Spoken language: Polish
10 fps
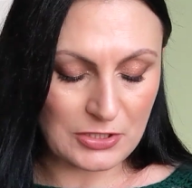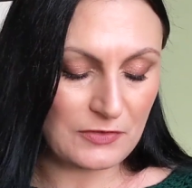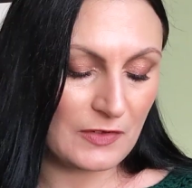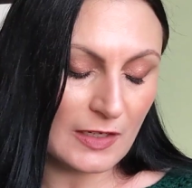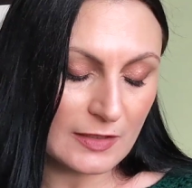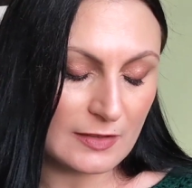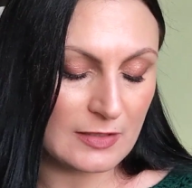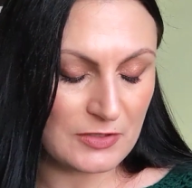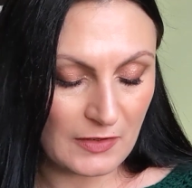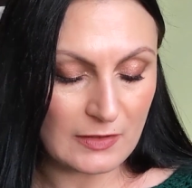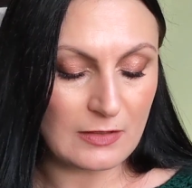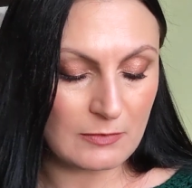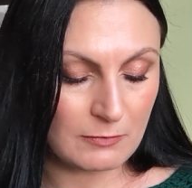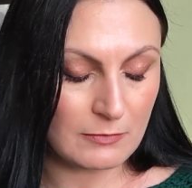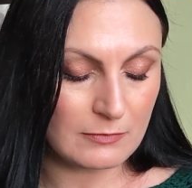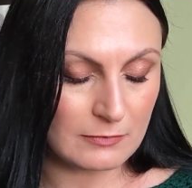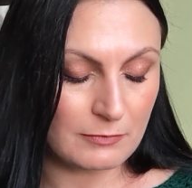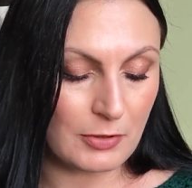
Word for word: świetny, świetny mm,